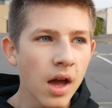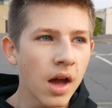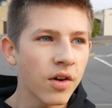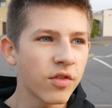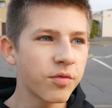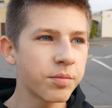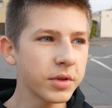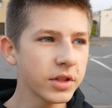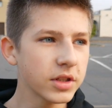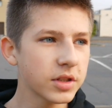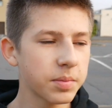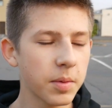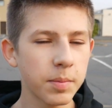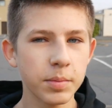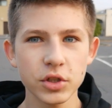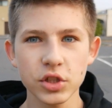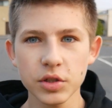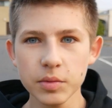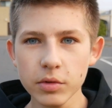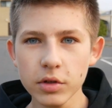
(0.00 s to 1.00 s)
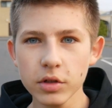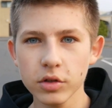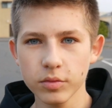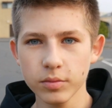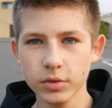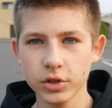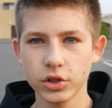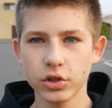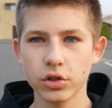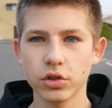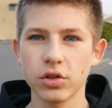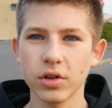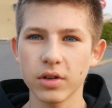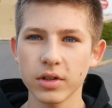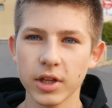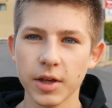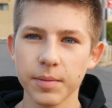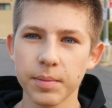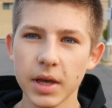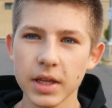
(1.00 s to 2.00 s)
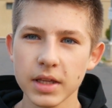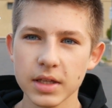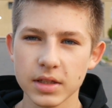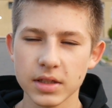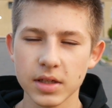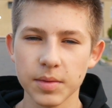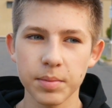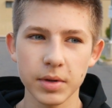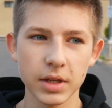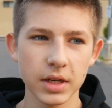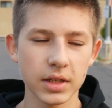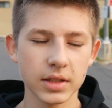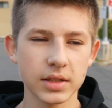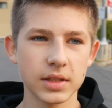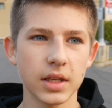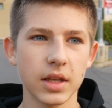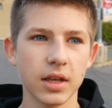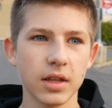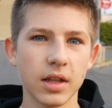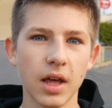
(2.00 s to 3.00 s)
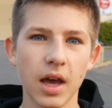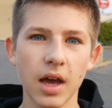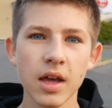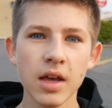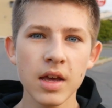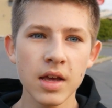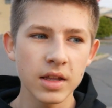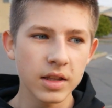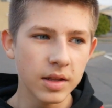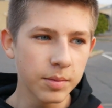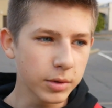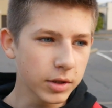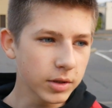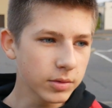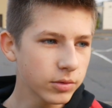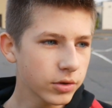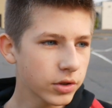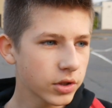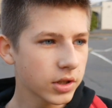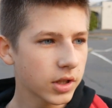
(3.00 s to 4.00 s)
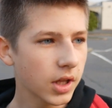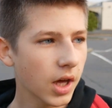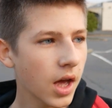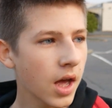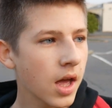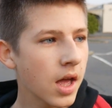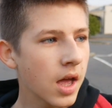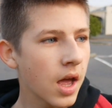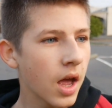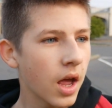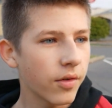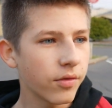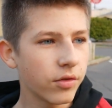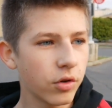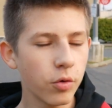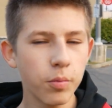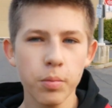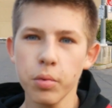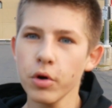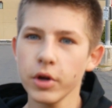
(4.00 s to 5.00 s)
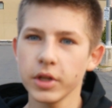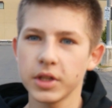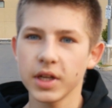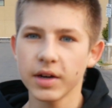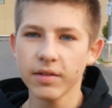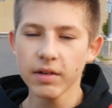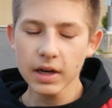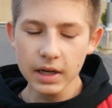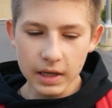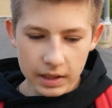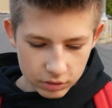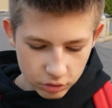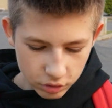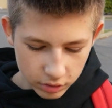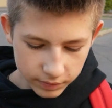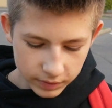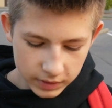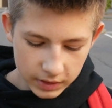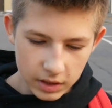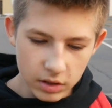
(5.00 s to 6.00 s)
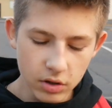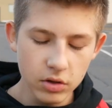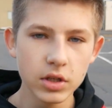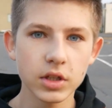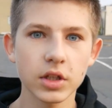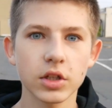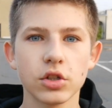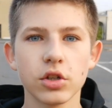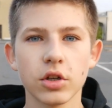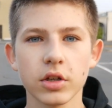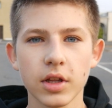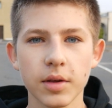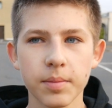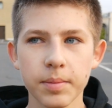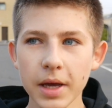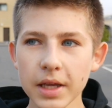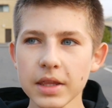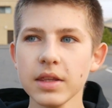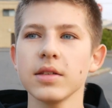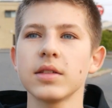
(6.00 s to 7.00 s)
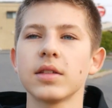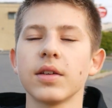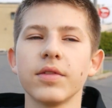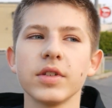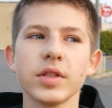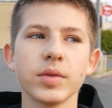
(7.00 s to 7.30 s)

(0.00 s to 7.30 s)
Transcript: В принципе, почему я думаю, что Черная Пятница переоценена? Да потому что любой товар, который вы найдете на Черной Пятнице, вы